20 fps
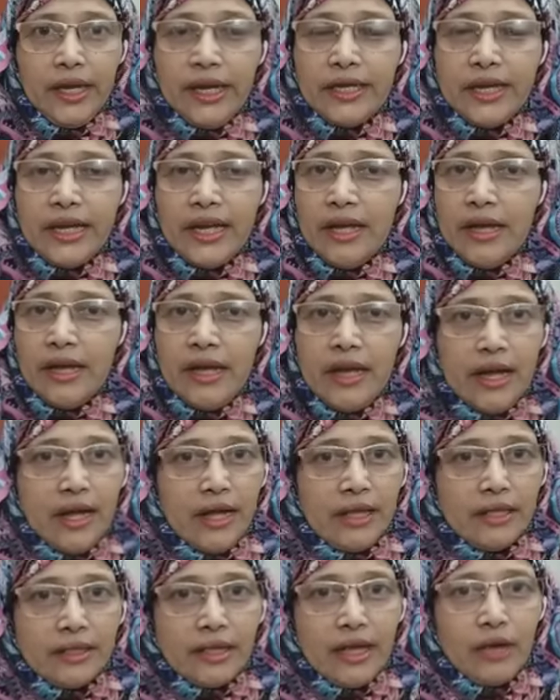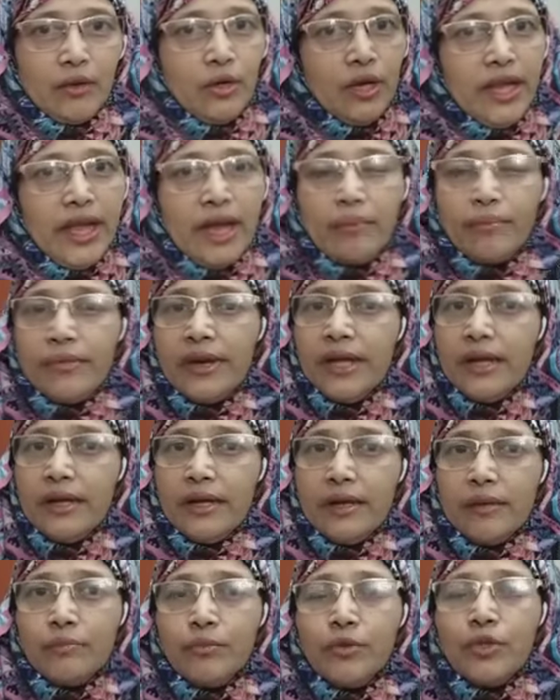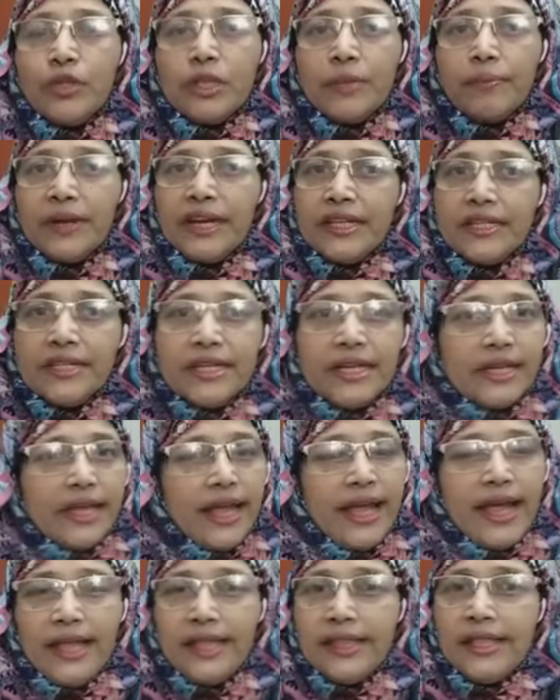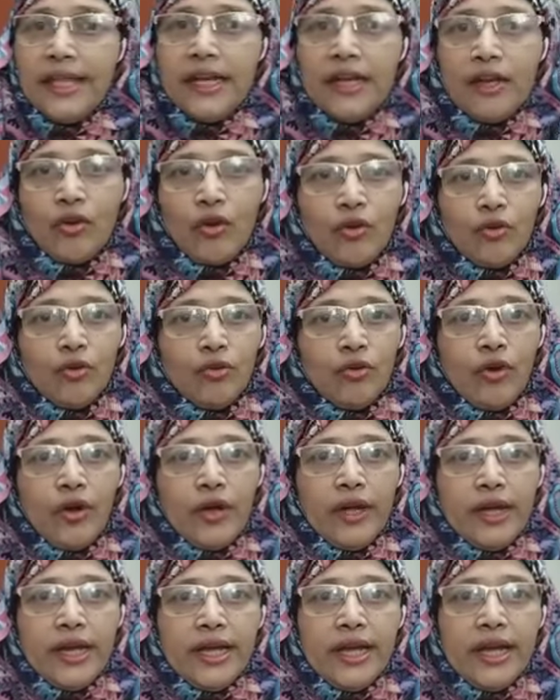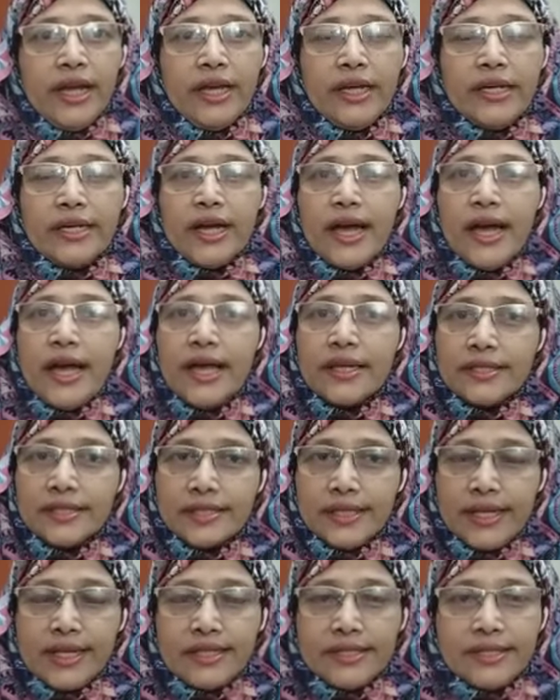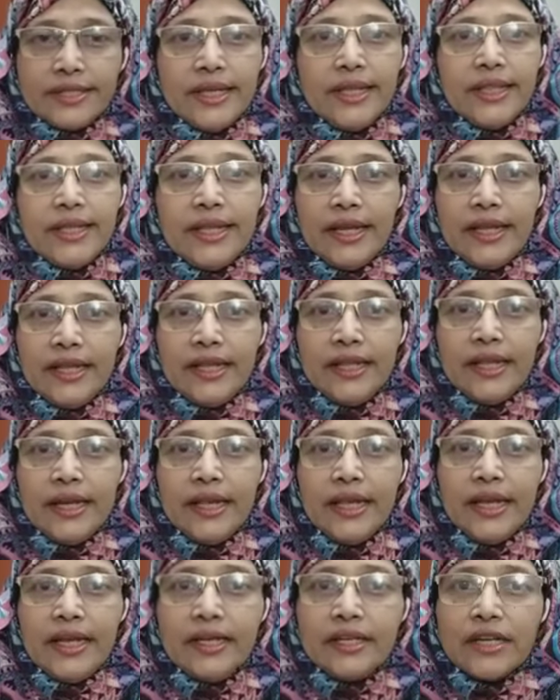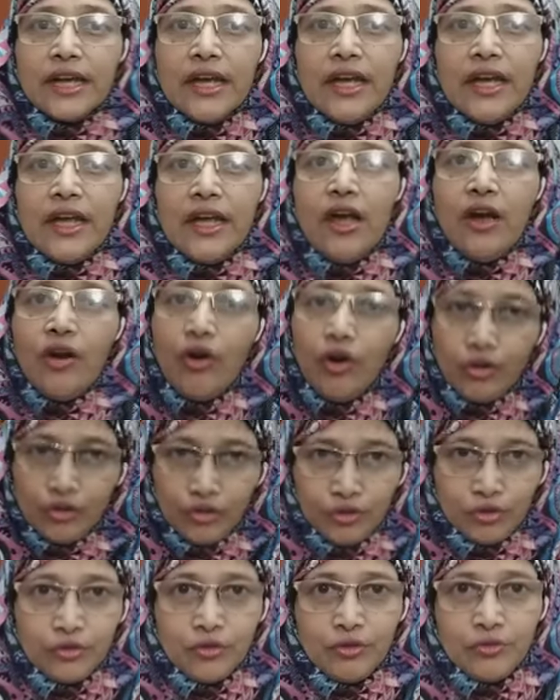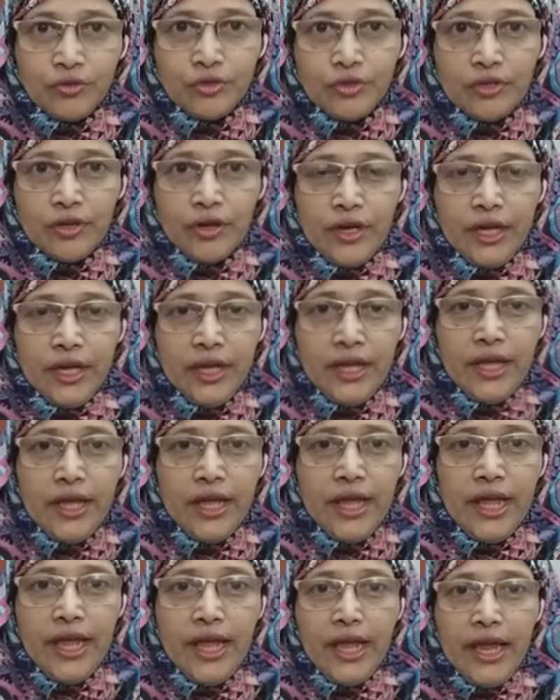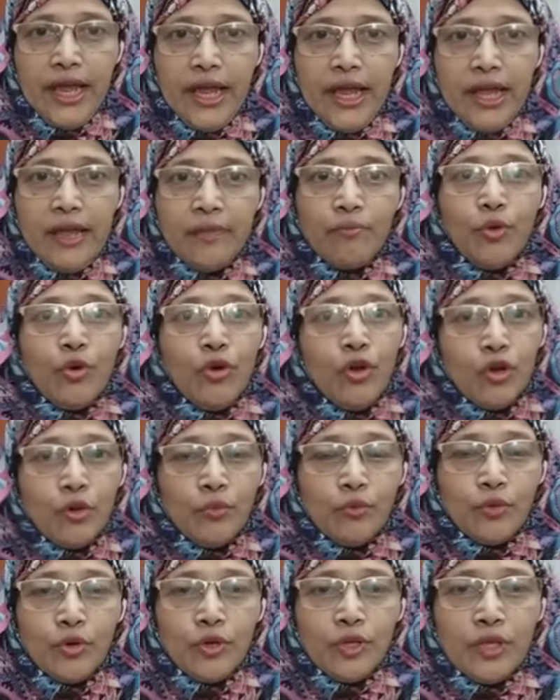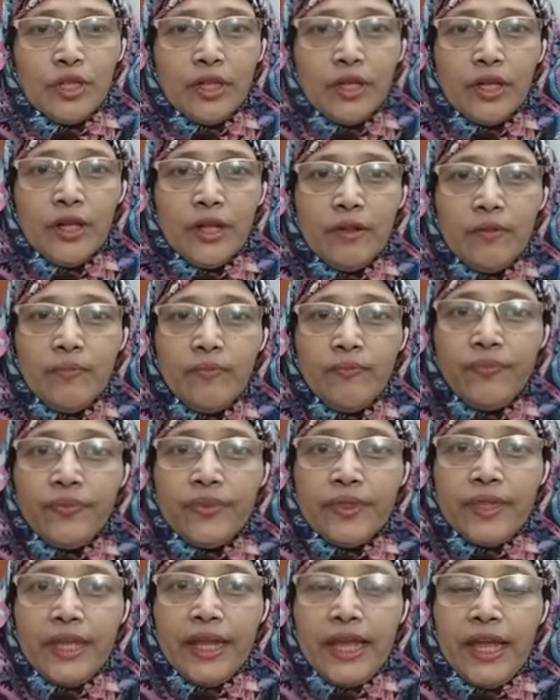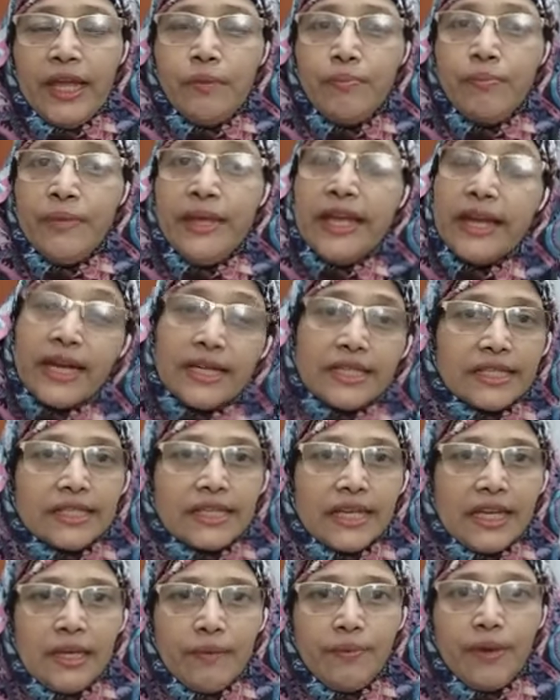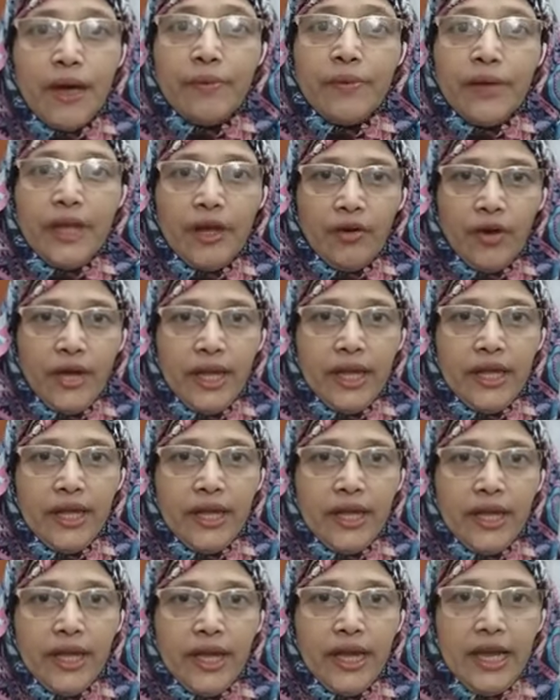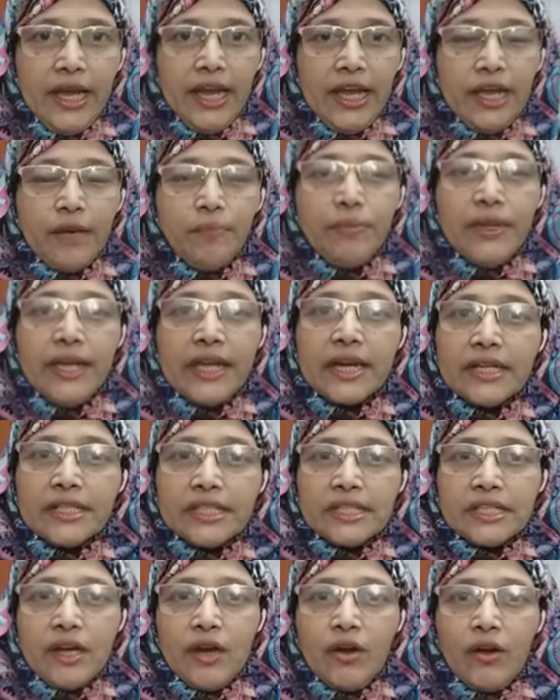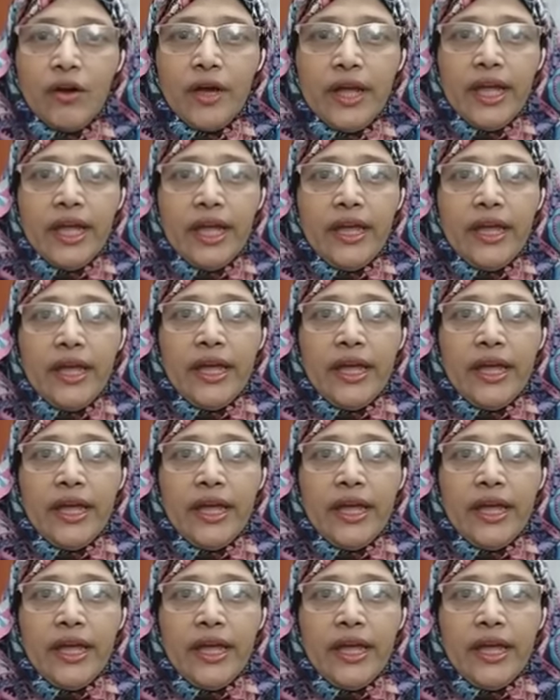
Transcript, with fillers: এটা তাহলে আমরা বলতে পারি যে এটা একদিনে কখনো হয় না এটা আস্তে আস্তে ধীরে ধীরে এটা অর্জন করতে হয় এই মূল্যবোধ এর বিকাশটা কিভাবে হয় এর বিকাশটা হয়